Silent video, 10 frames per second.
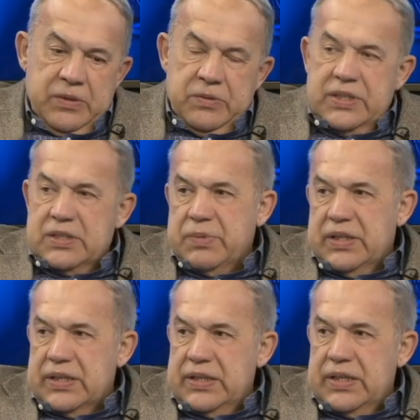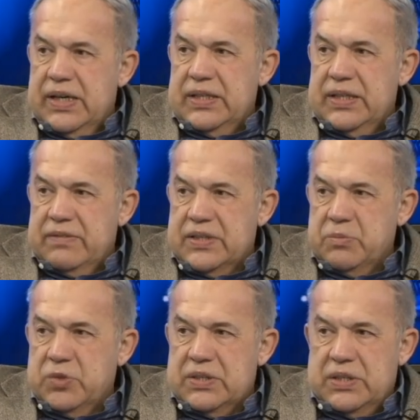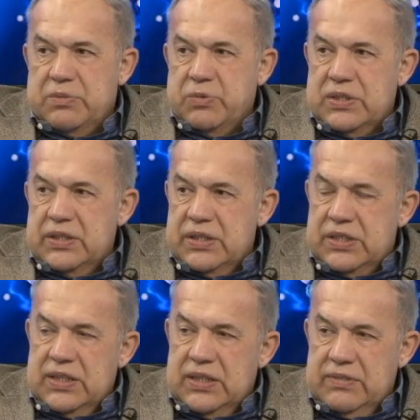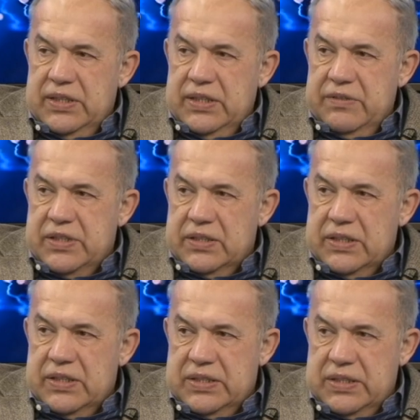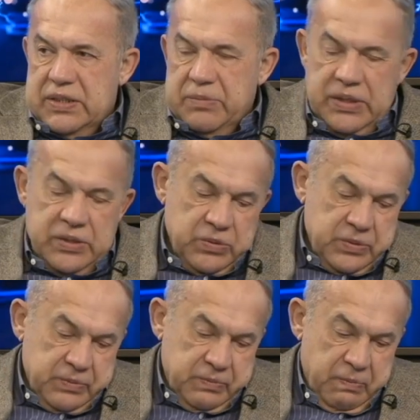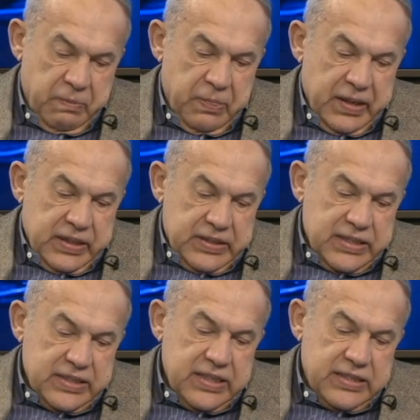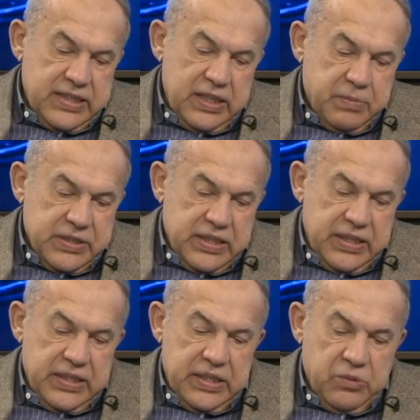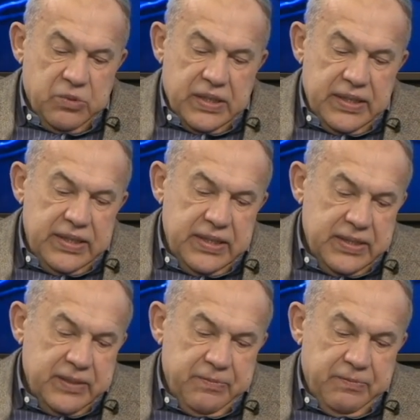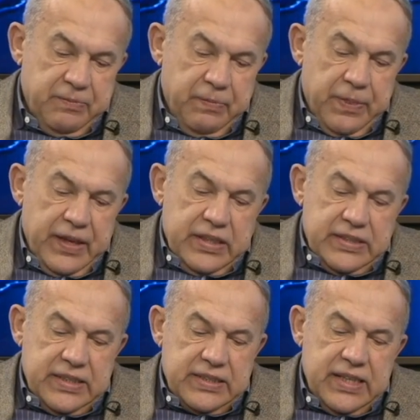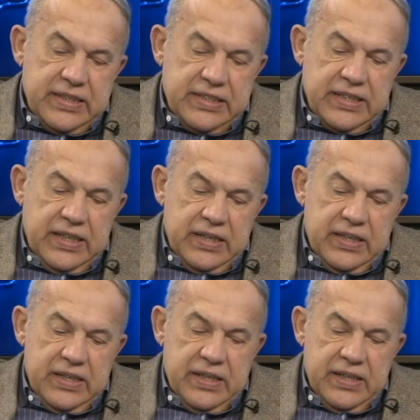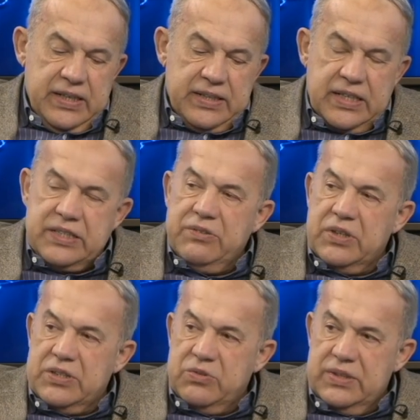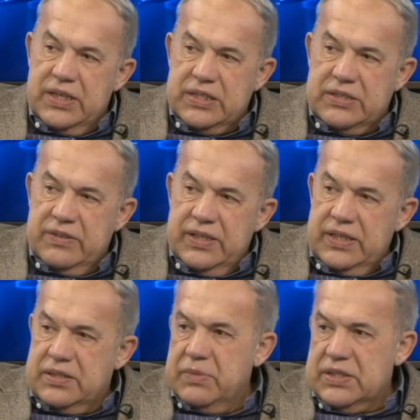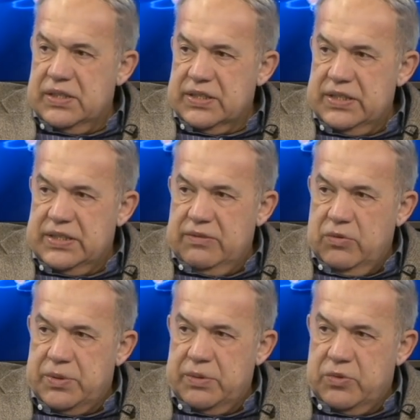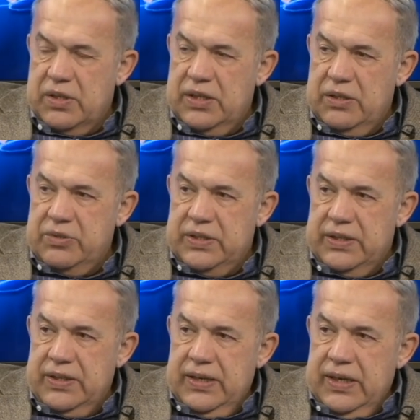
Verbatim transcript: У нас была гениальная возможность после начала войны в 2014 году – создать цель построения Украины, создать цель э, нашего государства и смысла жизни, в общем-то, для людей.